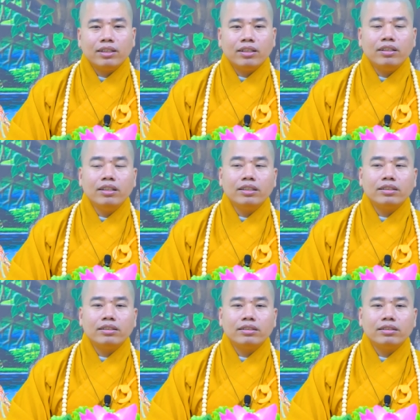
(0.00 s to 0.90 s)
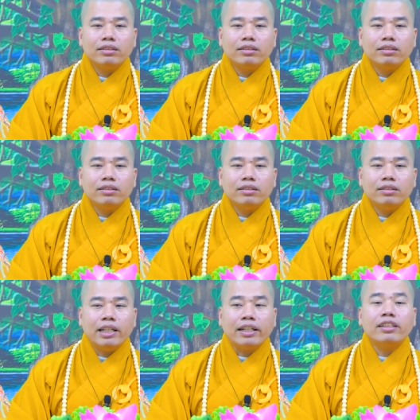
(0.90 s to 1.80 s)
cho nó được
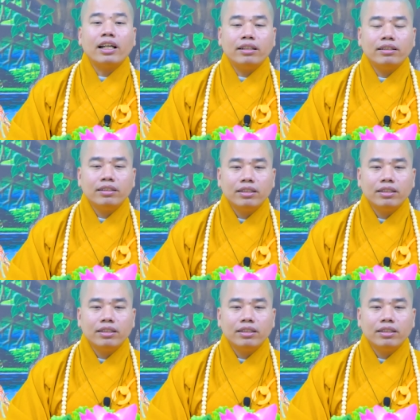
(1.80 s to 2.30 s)
giáng sanh